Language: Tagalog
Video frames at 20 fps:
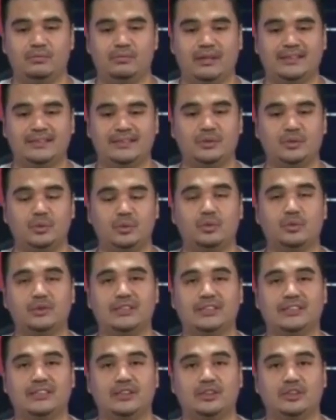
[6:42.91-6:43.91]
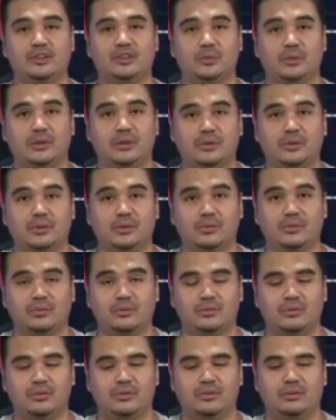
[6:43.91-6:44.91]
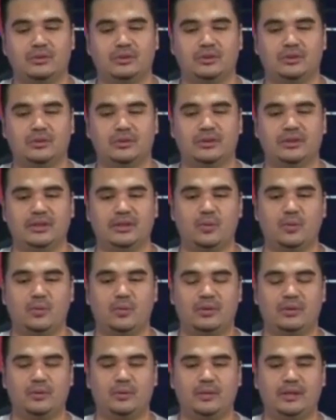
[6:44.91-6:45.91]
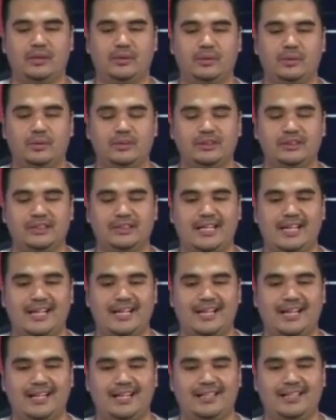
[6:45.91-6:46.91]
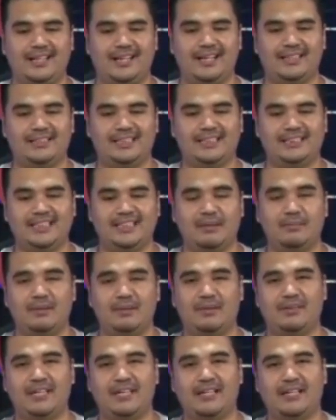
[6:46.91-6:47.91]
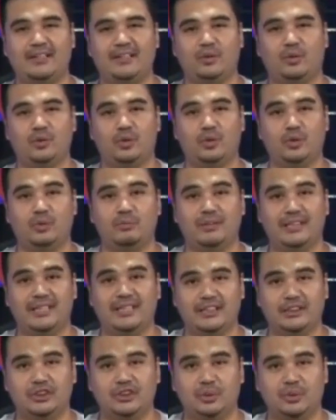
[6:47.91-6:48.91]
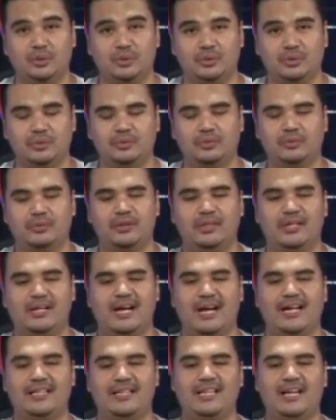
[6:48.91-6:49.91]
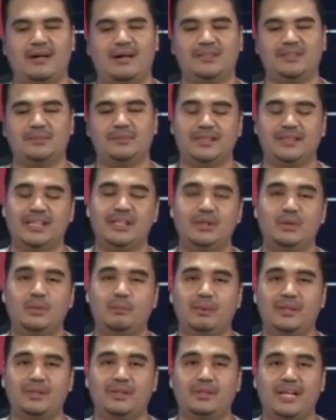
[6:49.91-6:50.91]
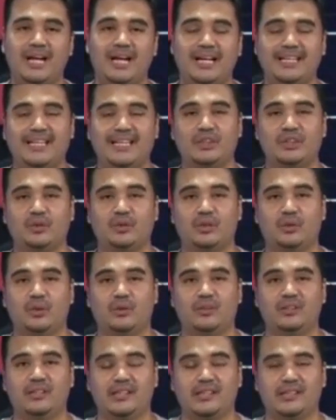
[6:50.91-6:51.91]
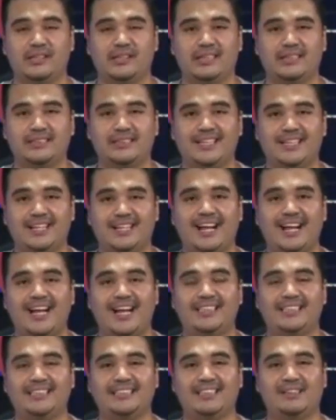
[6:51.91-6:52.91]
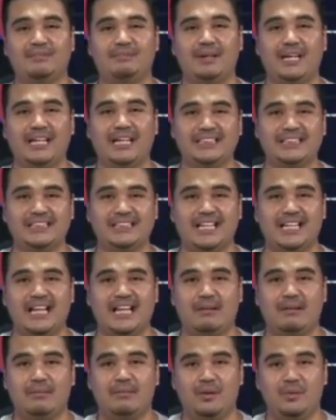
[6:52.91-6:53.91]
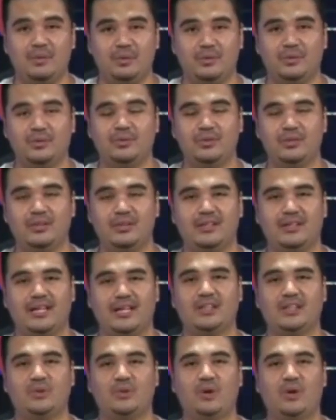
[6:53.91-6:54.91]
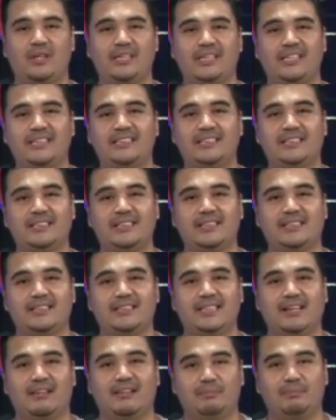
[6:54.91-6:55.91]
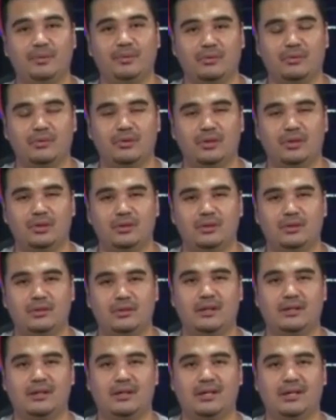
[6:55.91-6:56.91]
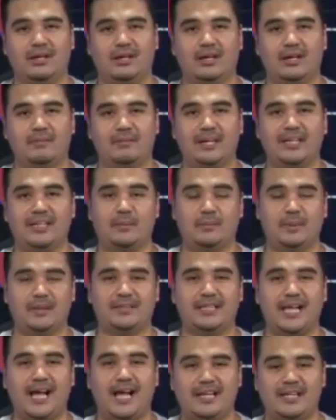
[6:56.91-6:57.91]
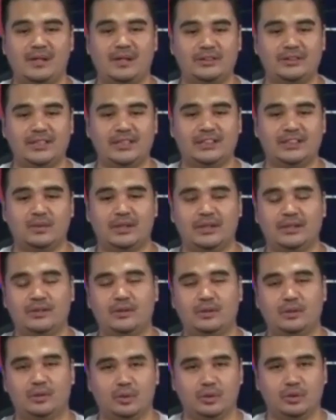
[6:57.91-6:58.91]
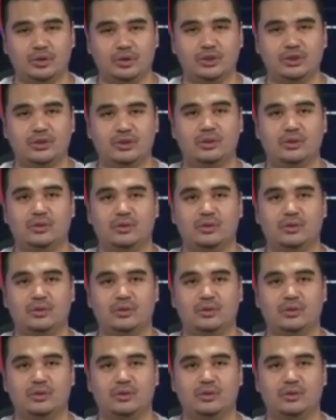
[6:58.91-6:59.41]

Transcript: Kasi 2 to 6 years ho ito. So hindi ko katulad doon sa uh, sinasabi naman natin kung age ho, no? At uh, mas madali hong patunayan yung adultery kasi nga kahit isang beses lamang ho, no? Kahit one instance lang po ng uh, pakikipagtalik o sexual intercourse.